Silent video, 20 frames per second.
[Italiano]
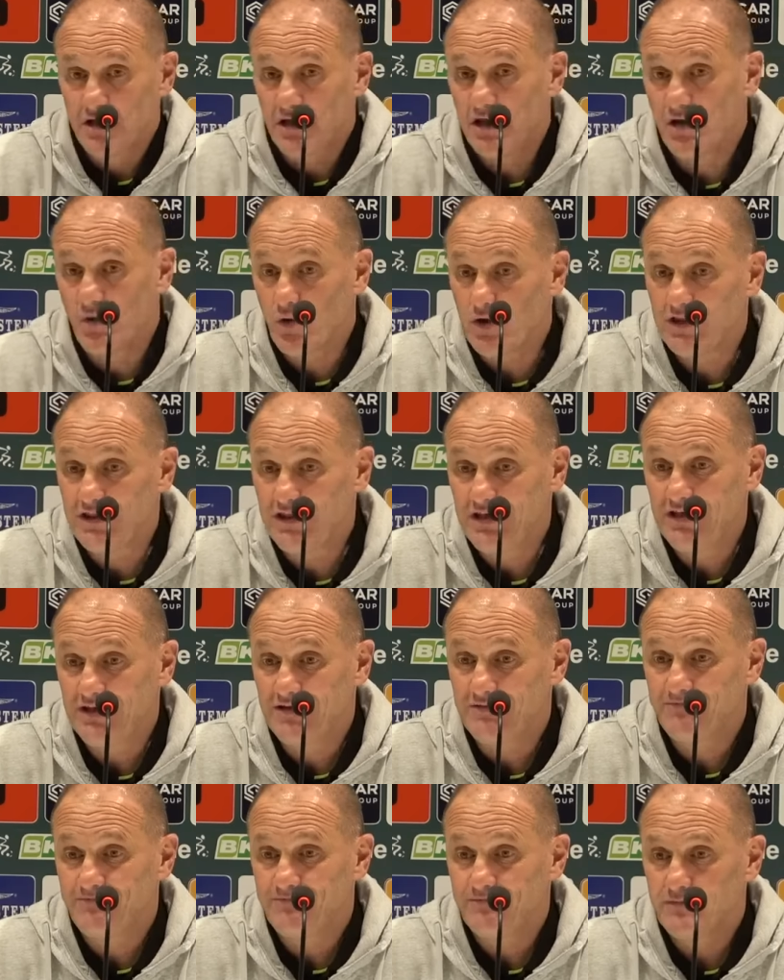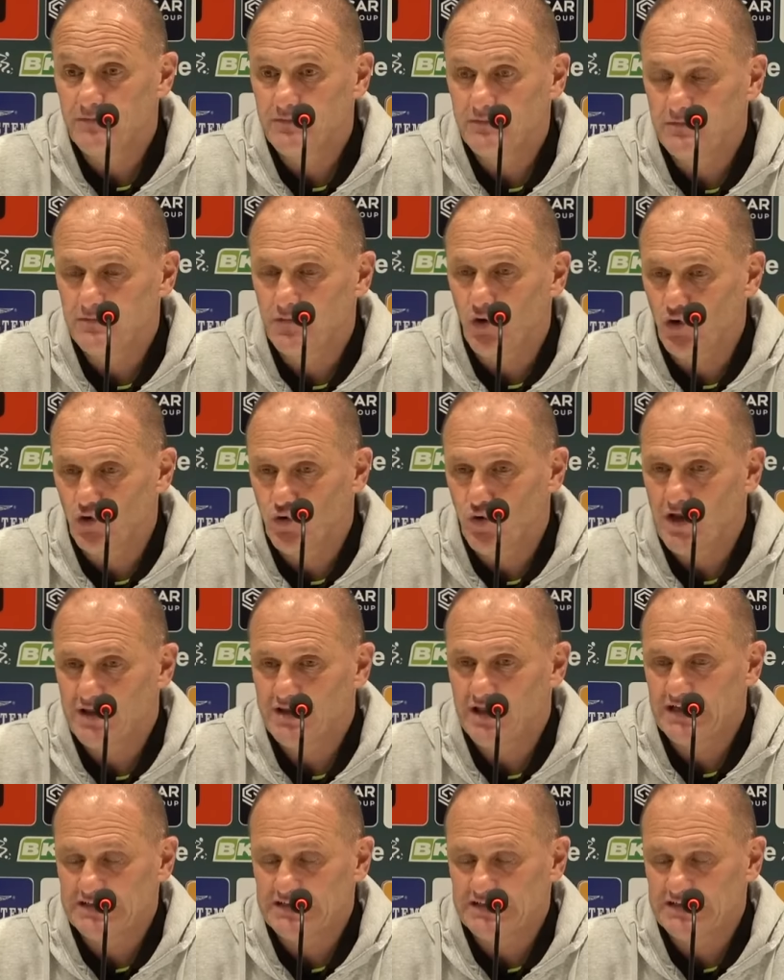E quindi noi durante